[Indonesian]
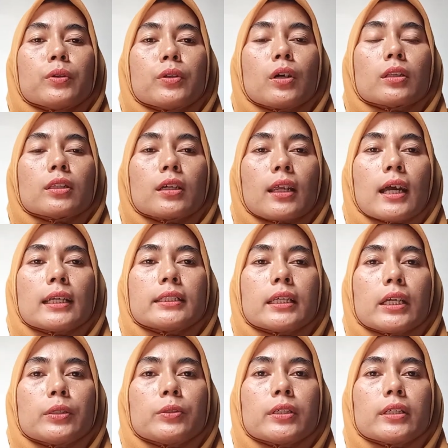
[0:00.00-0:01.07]
Dr.
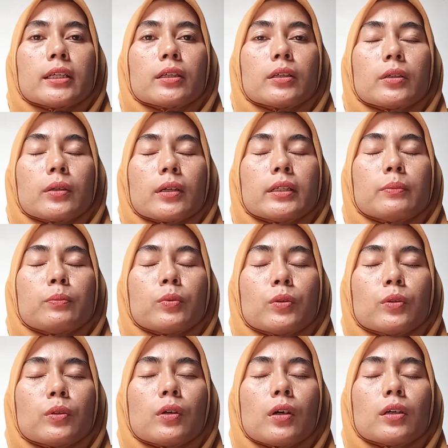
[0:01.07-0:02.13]
Haja
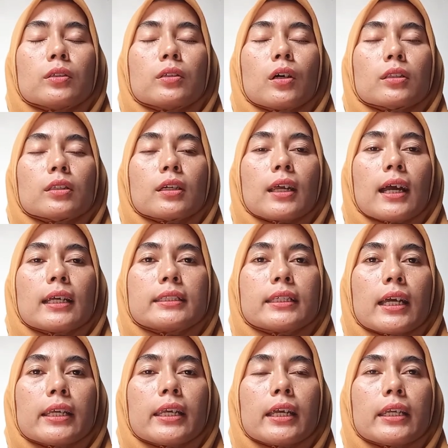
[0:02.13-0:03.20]
Ibu Dr.
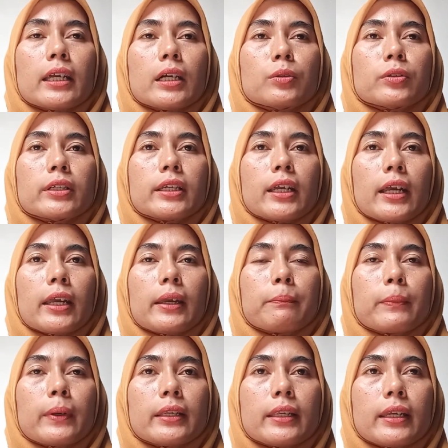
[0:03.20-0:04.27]
Haja Yayah Rukiah
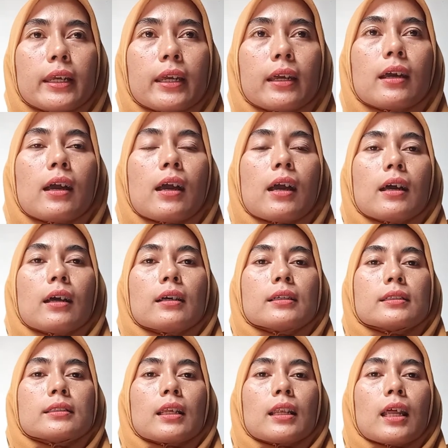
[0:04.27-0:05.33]
MPD
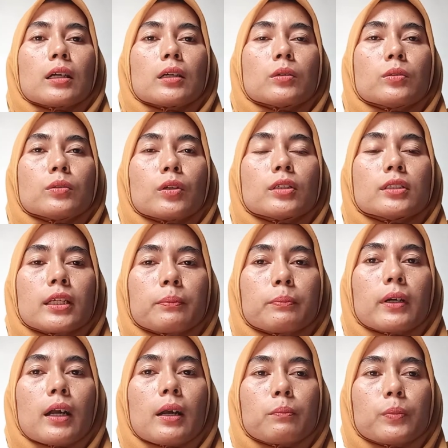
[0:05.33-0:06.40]
selaku dosen
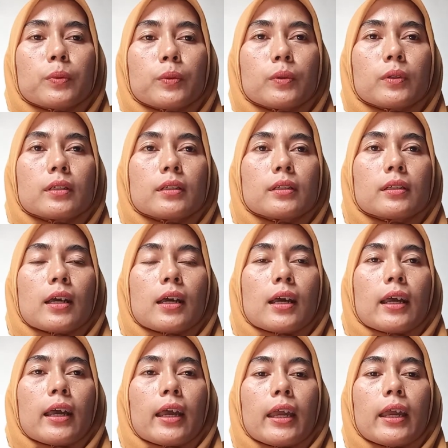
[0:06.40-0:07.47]
pengampu
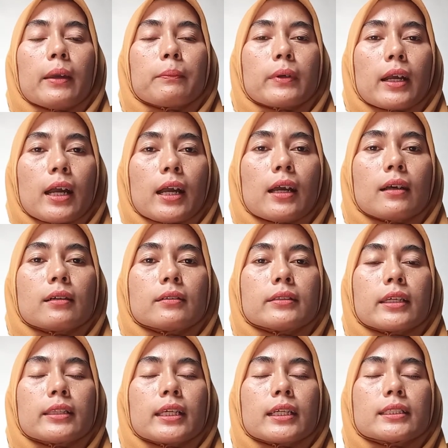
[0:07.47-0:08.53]
MK
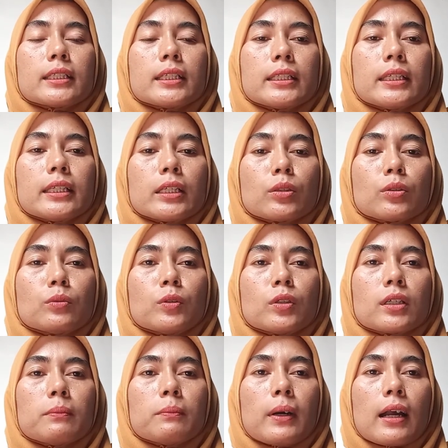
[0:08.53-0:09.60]
Deteksi Dini
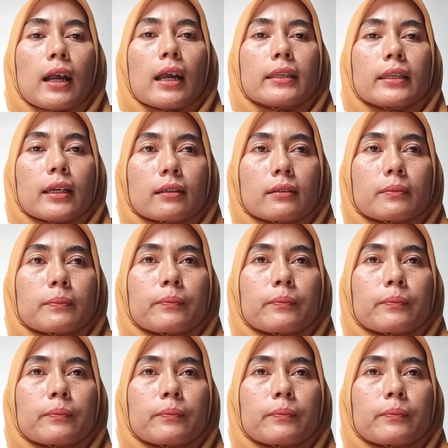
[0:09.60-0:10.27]
Tumbuh Kembang Anak.